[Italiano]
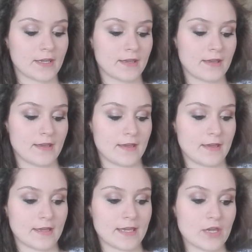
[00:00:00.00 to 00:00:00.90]

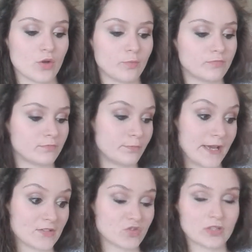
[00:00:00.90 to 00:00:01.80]
eh, che io
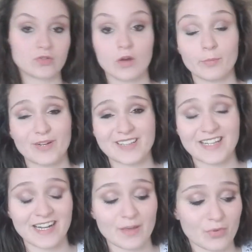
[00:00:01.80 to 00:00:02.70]
penso andrò a
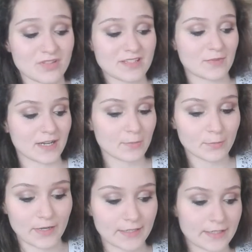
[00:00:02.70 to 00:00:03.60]
prendere la prossima
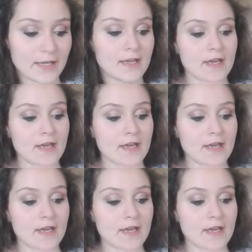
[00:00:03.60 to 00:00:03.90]
campagna